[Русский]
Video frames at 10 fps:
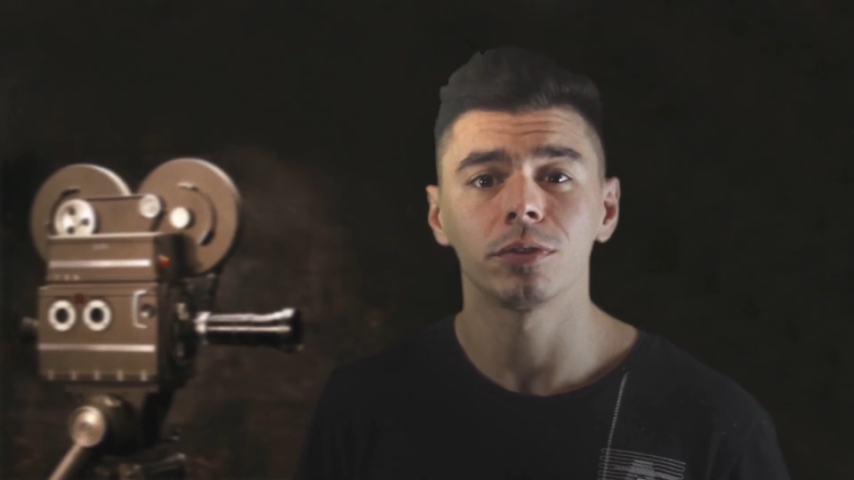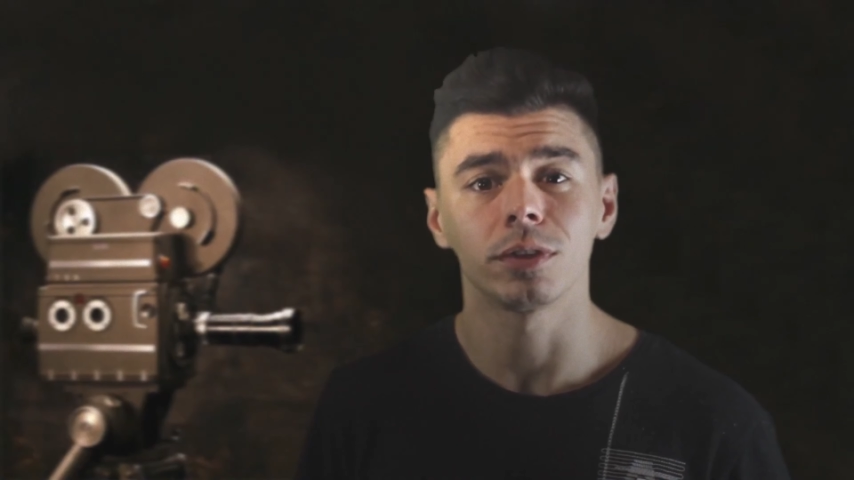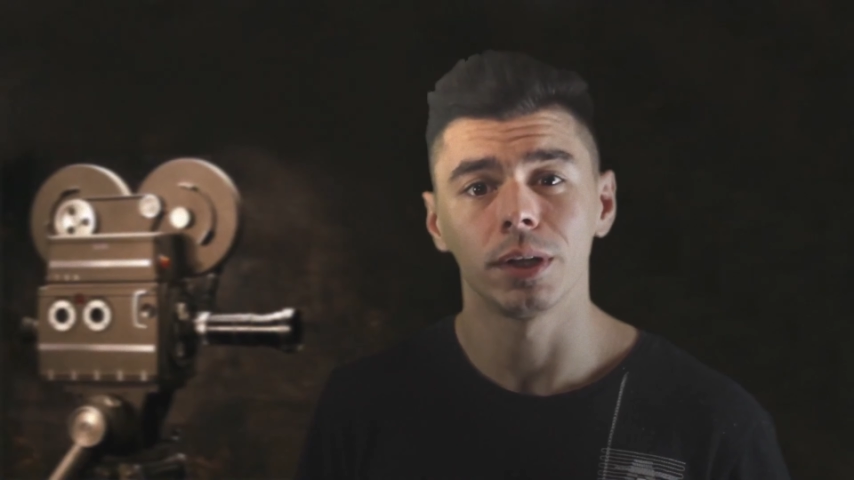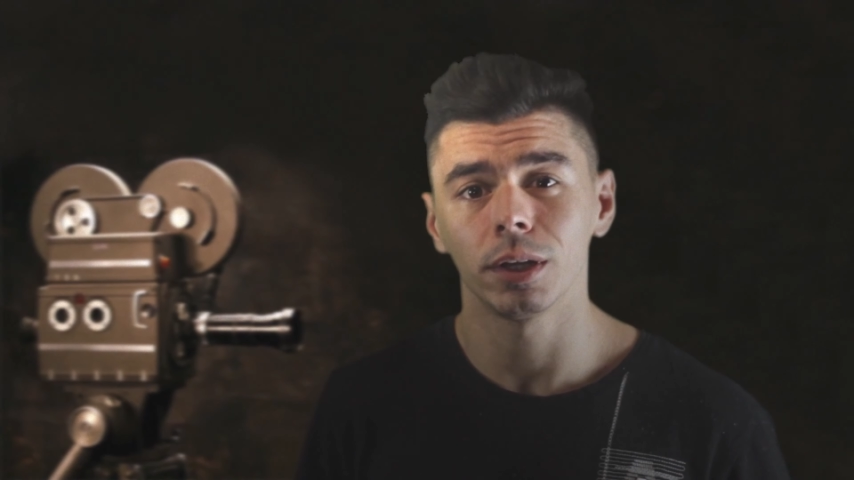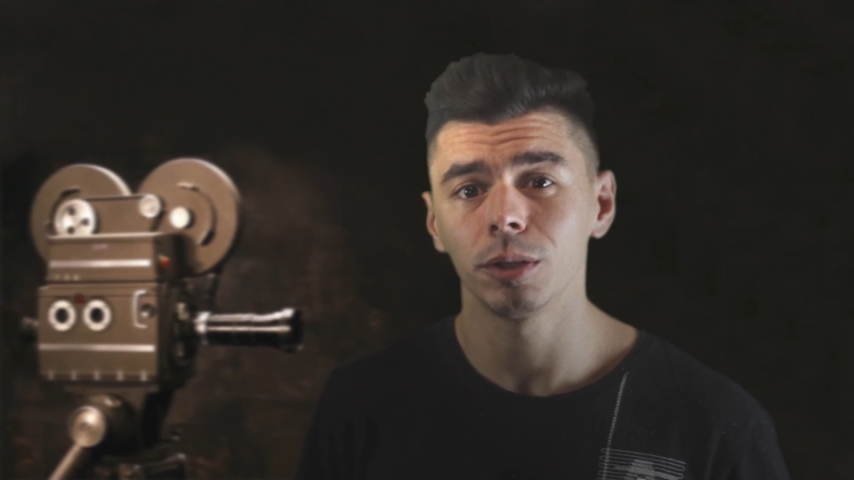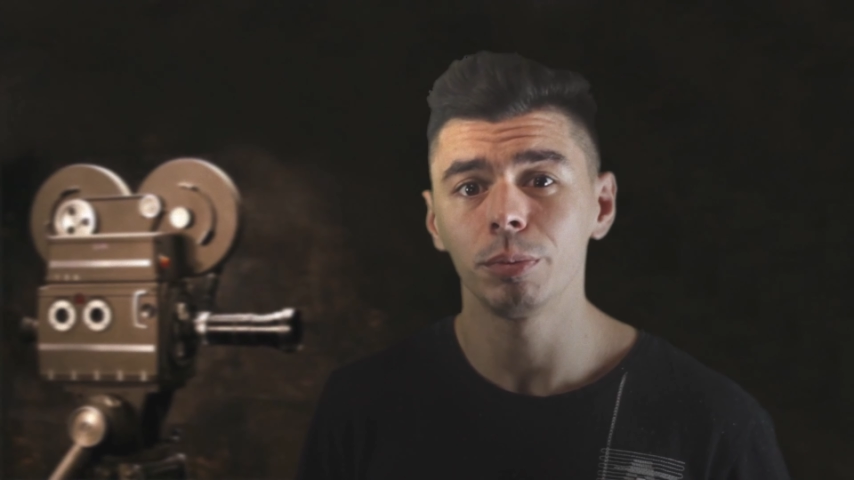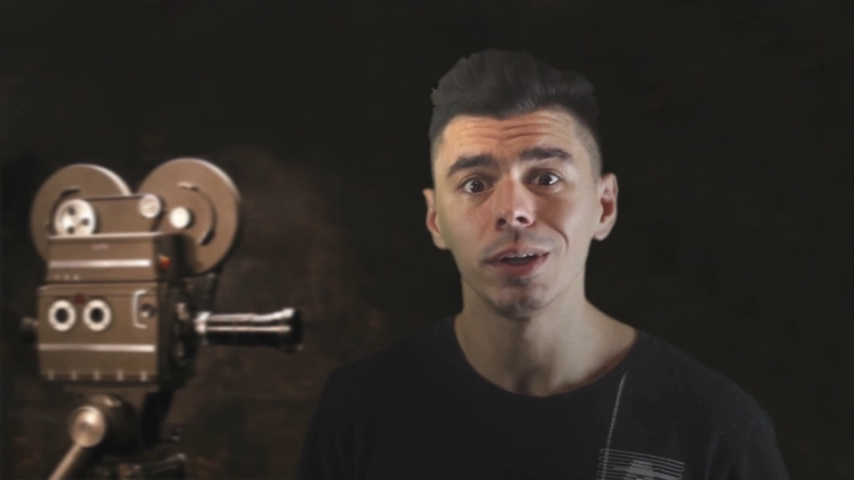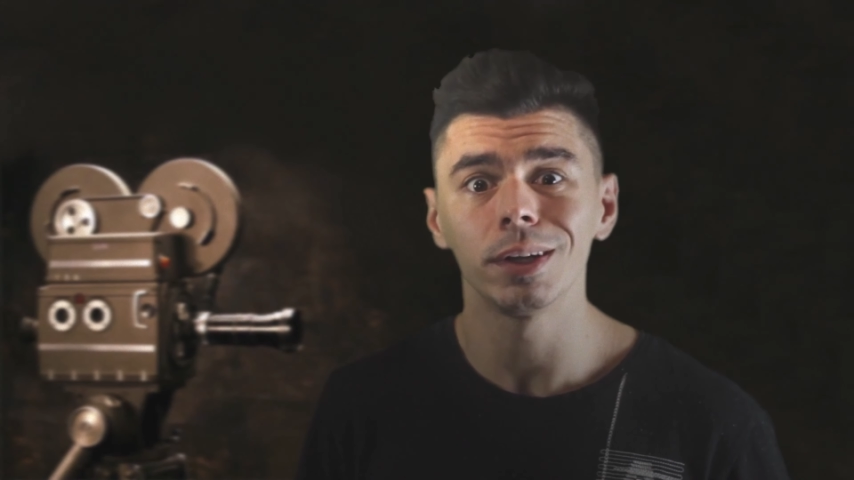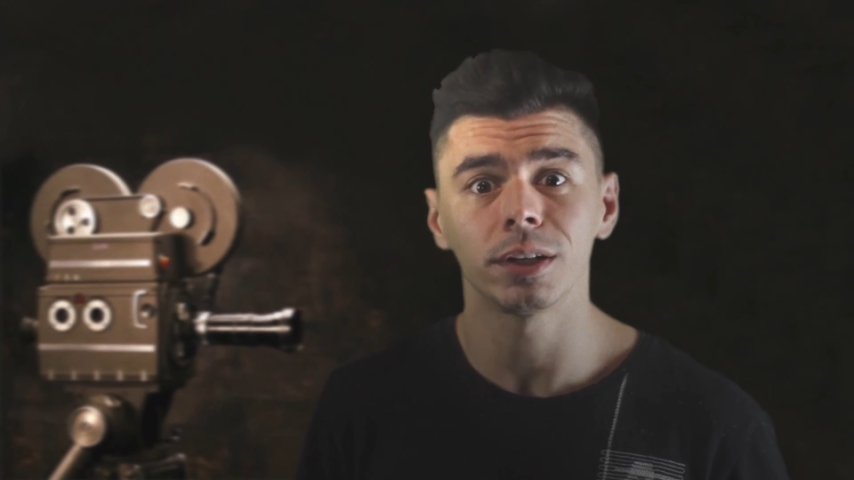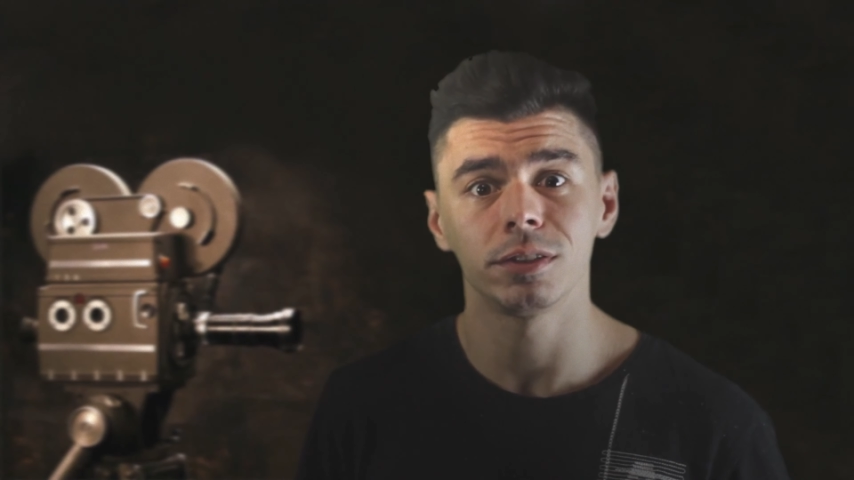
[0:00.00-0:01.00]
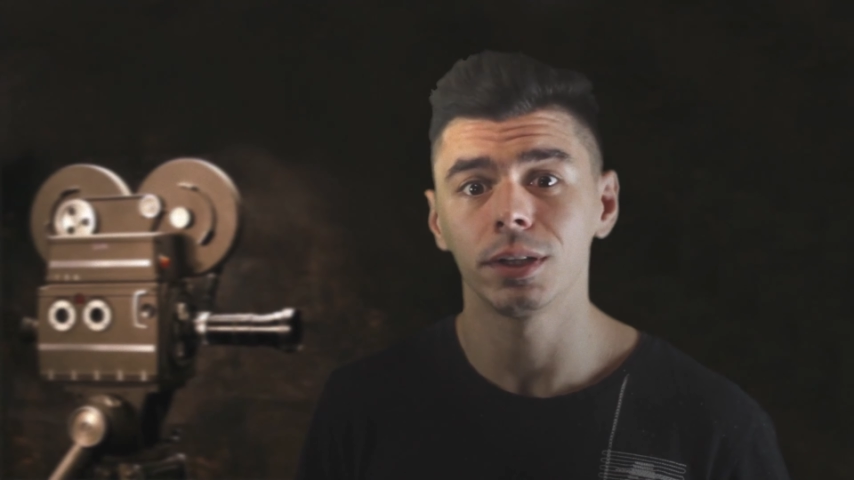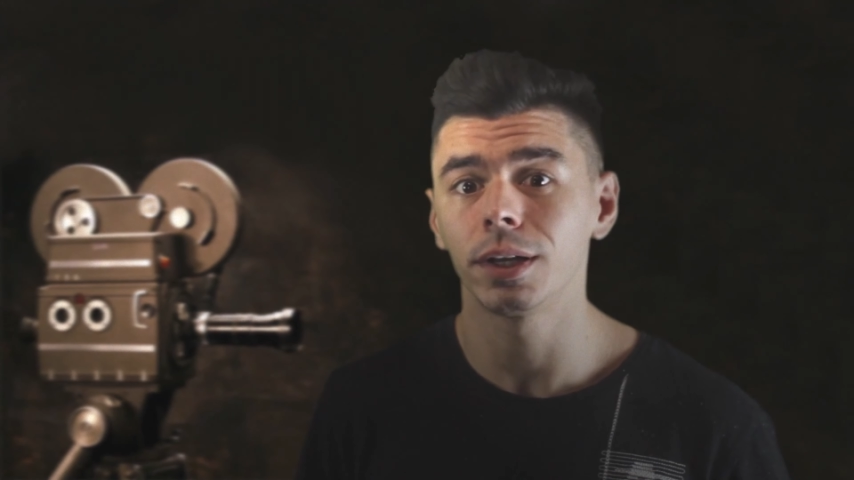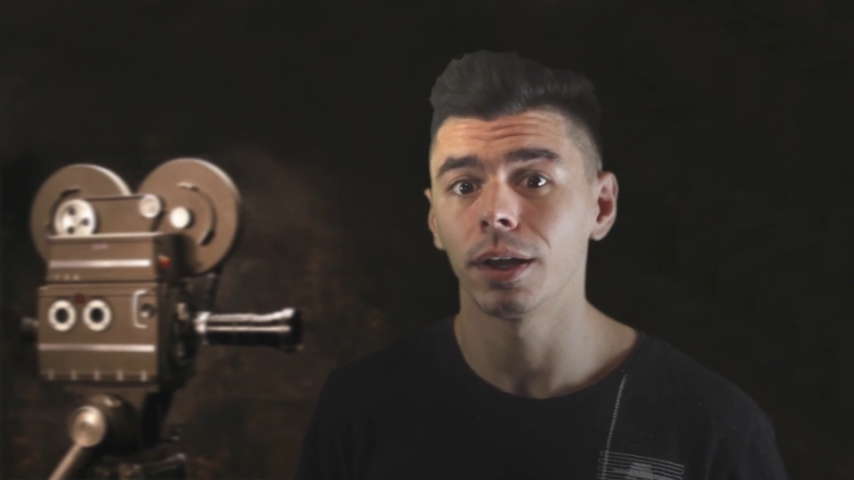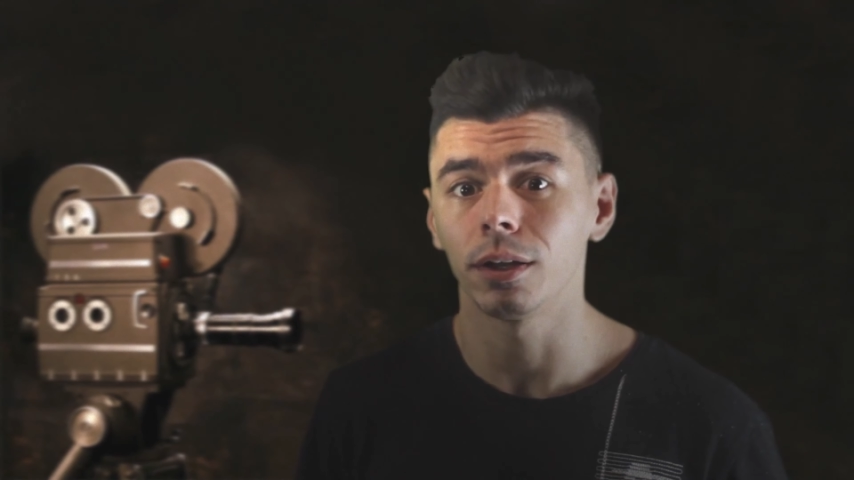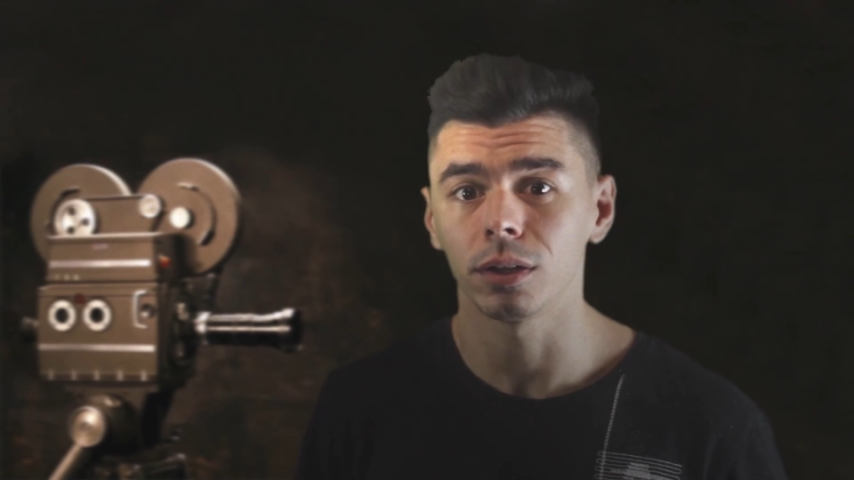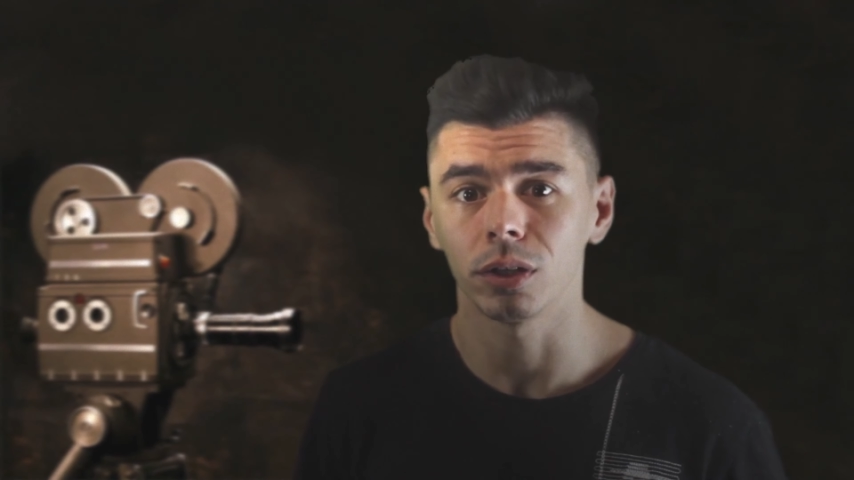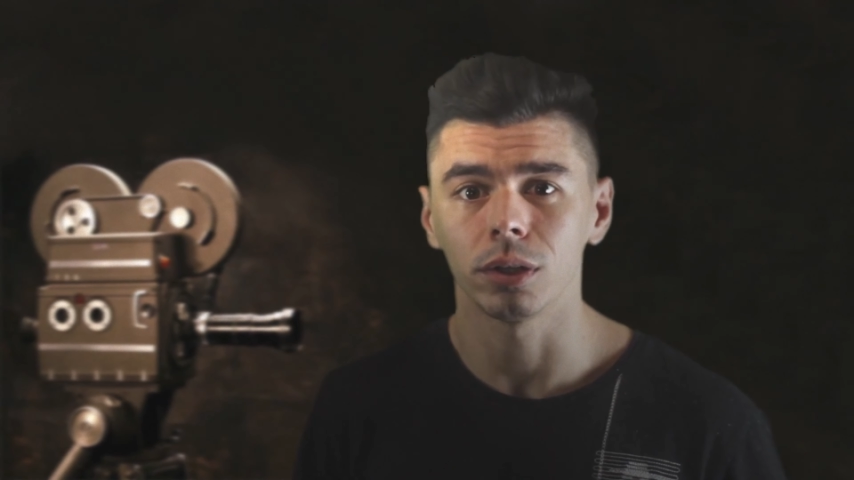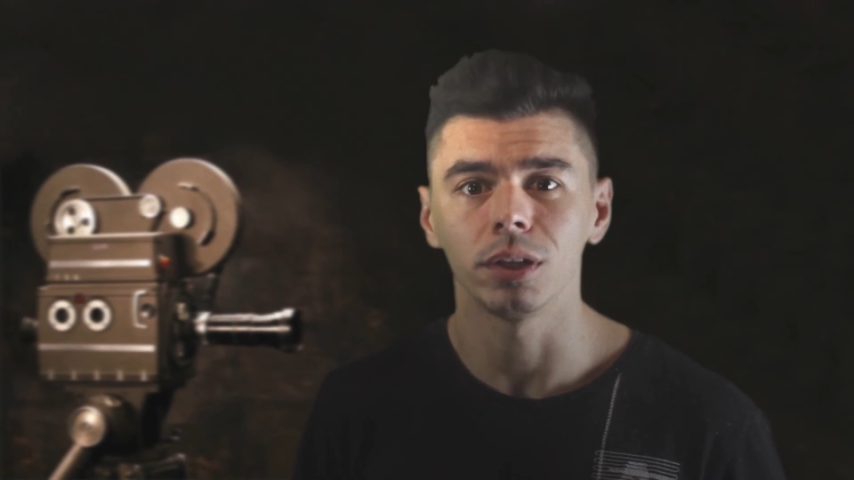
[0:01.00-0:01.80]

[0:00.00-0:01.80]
взгляды были радикальны,